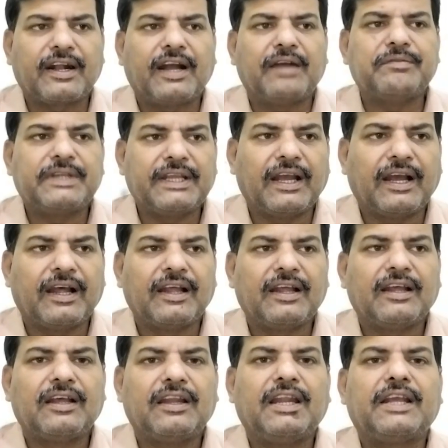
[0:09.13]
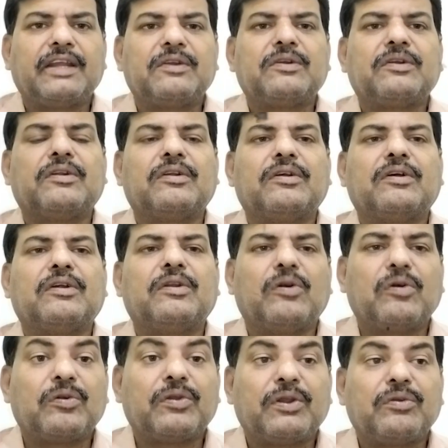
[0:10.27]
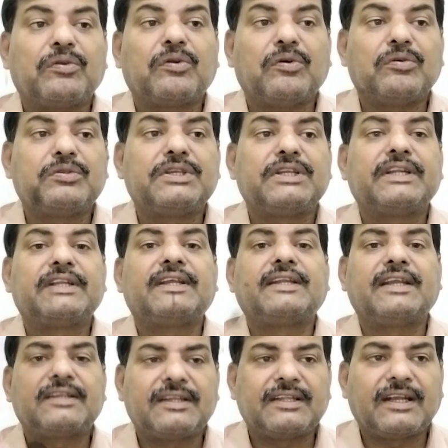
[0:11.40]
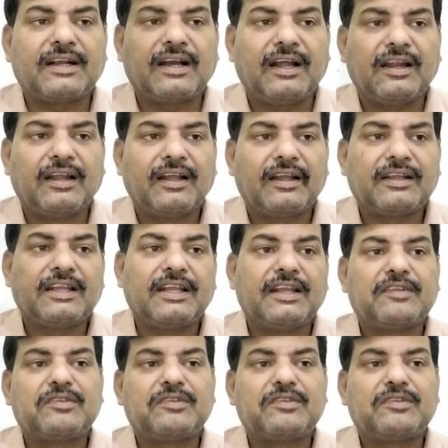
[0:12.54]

का काम किया लेकिन लोगों ने उनको उसी नज़रिए से देखा कि